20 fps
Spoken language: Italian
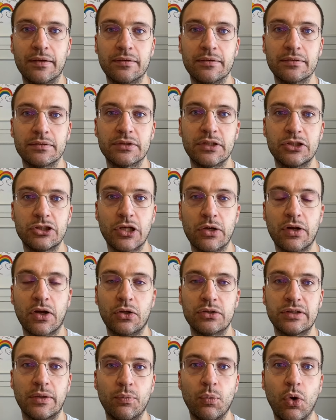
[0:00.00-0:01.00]
Se c'è una
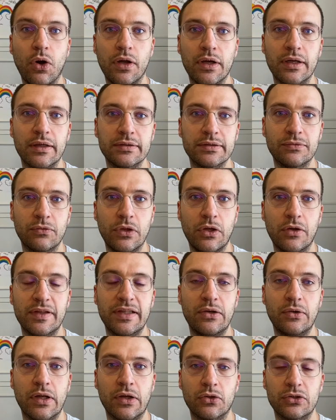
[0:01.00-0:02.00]
cosa buona, se vogliamo
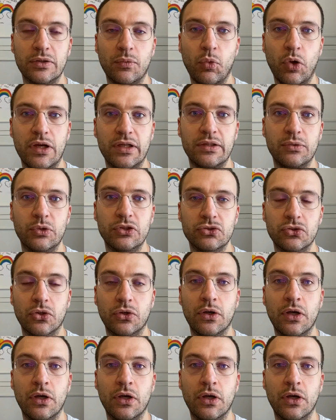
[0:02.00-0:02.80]
vedere una cosa buona di questo